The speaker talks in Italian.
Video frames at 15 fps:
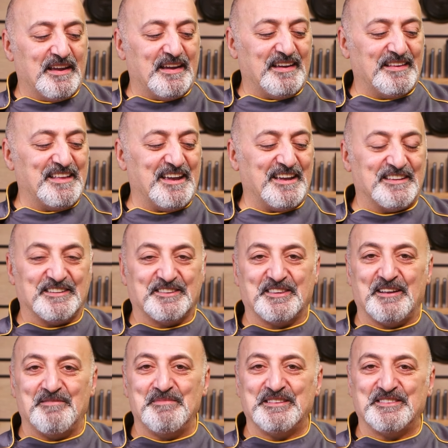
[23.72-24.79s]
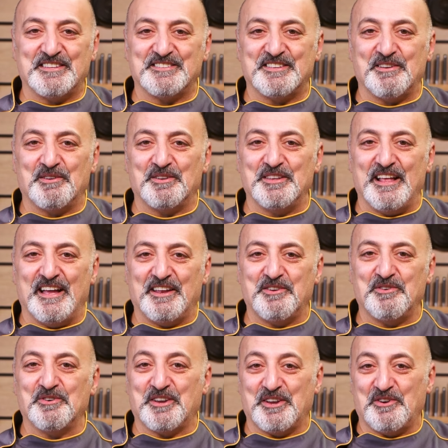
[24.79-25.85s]
Ed è talmente
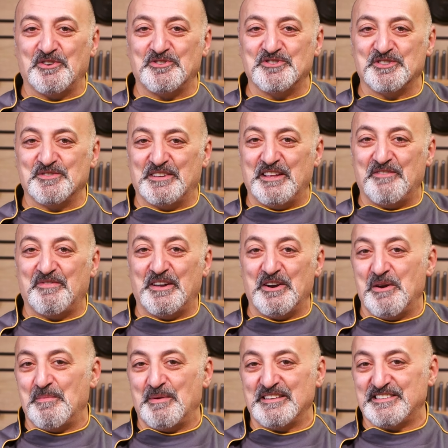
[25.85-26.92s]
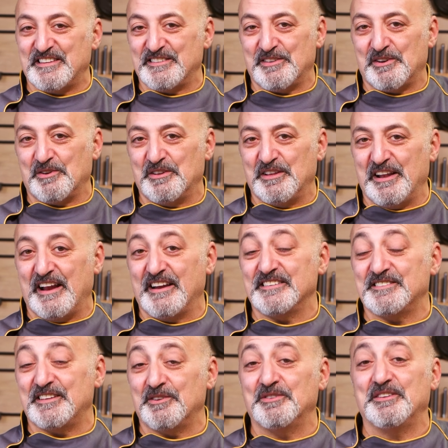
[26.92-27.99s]
straordinario che oggi ci vado a fare una pasta straordinaria,
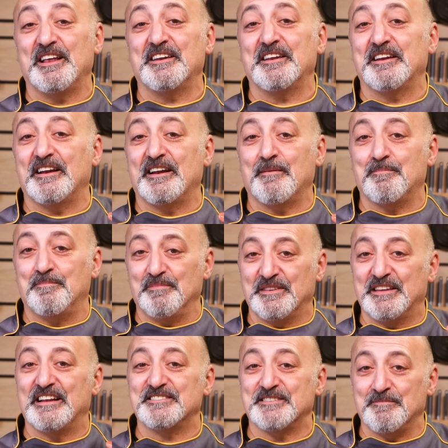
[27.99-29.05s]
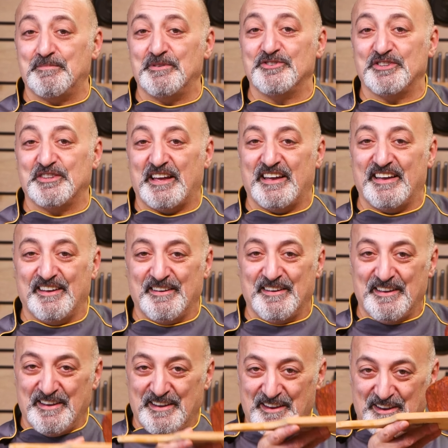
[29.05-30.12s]
straordinaria nella, nella semplicità. Eh.
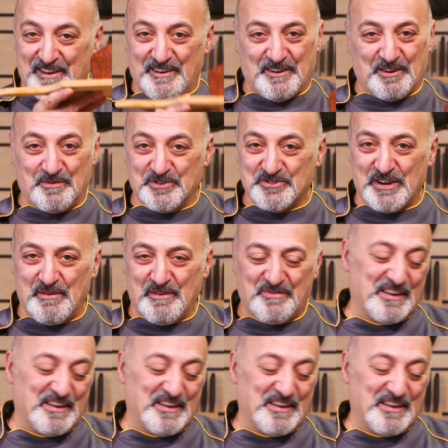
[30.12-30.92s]
Cominciamo a